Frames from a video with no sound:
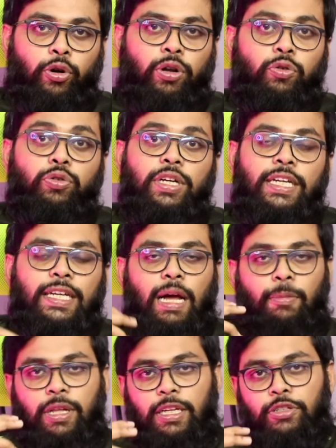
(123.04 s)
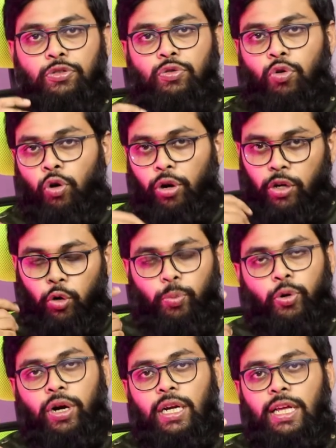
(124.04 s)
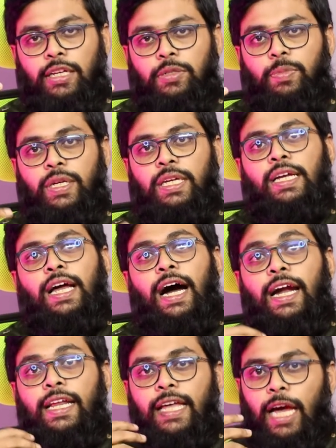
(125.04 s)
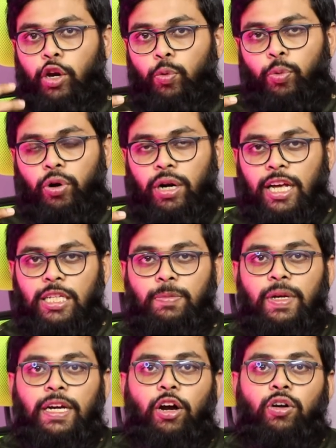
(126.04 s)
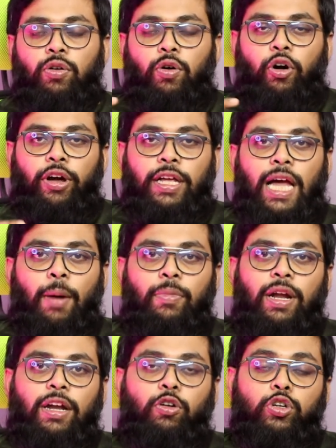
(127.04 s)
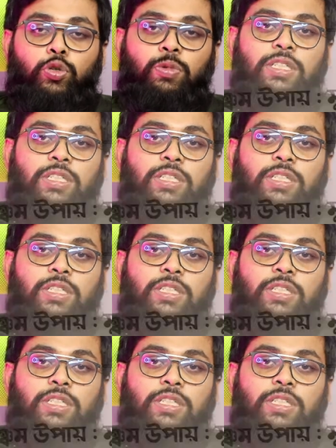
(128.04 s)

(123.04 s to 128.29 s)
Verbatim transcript: আমি মনে করি এটি আমাদের জন্য অনেক উপকারে আসবে আর কেন উপকারে আসবে কারণ হয় কি আমরা না অনেক